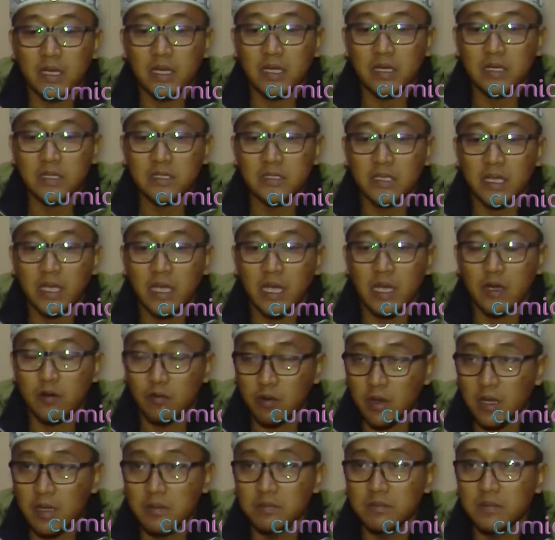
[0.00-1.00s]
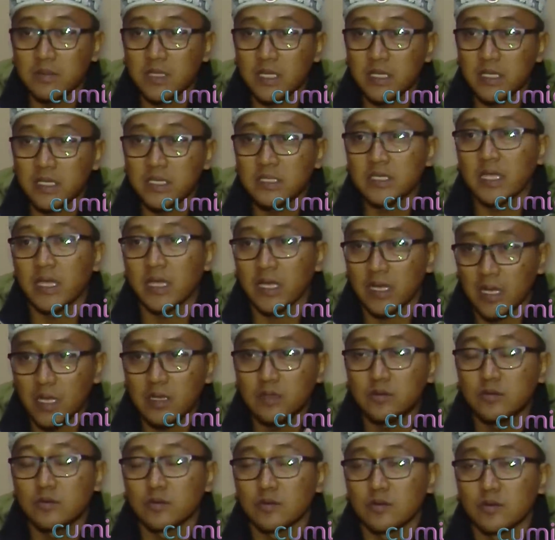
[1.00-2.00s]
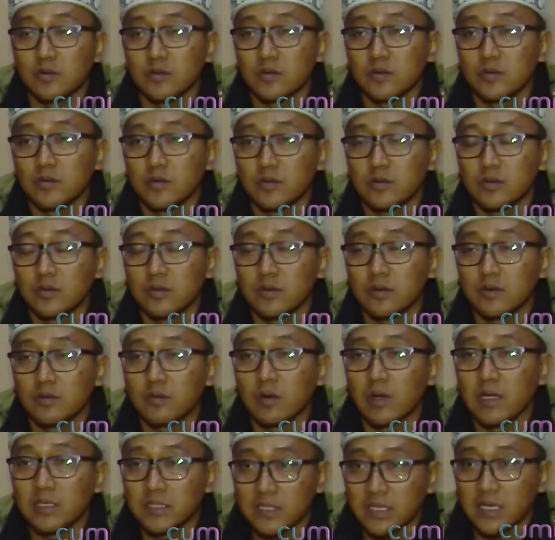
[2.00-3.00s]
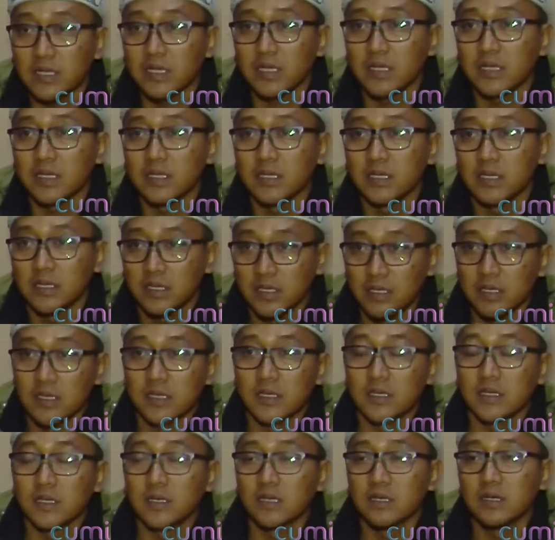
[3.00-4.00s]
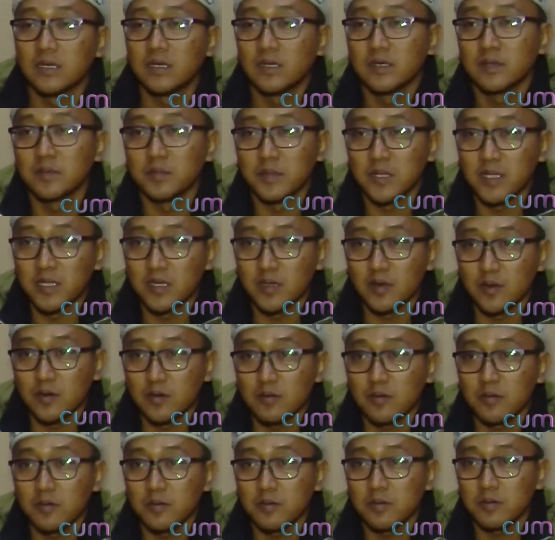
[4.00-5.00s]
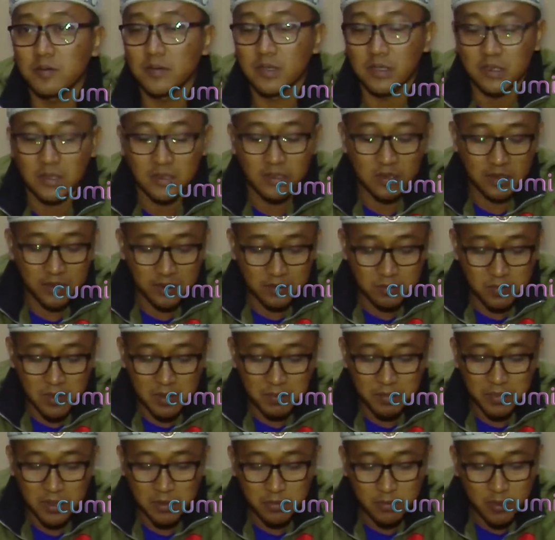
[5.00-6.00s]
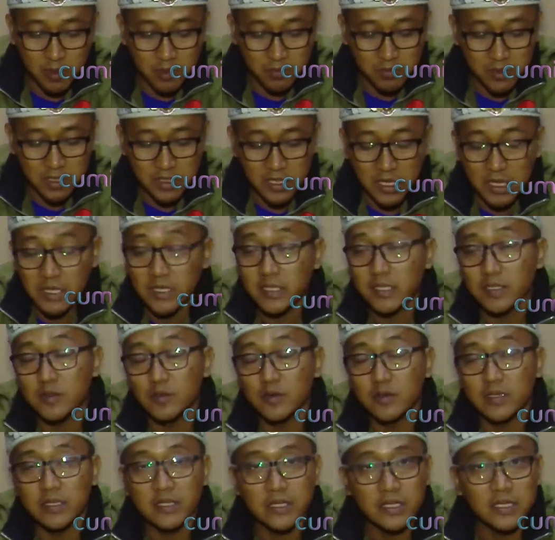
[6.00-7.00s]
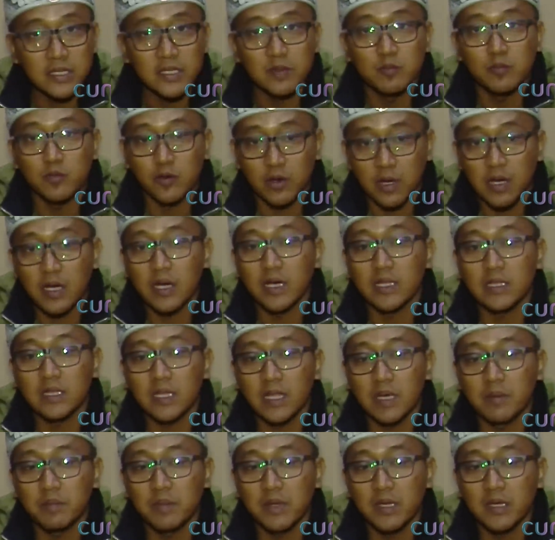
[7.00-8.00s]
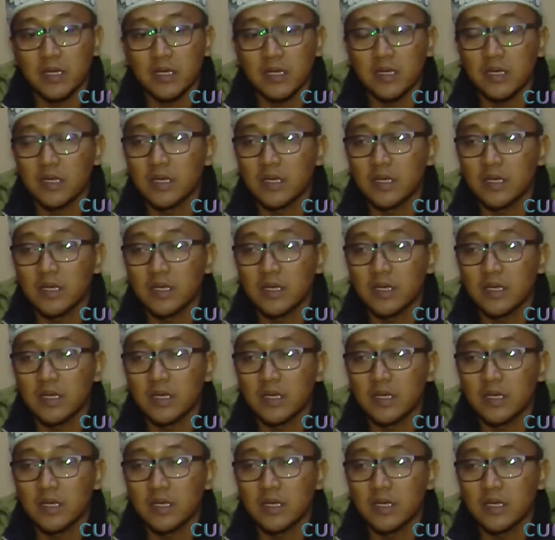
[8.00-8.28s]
Karena saya awam jadi saya langsung tunjuk kuasa ke beliau eh, Bapak Muhammad Ali Nurdin ini buat apa?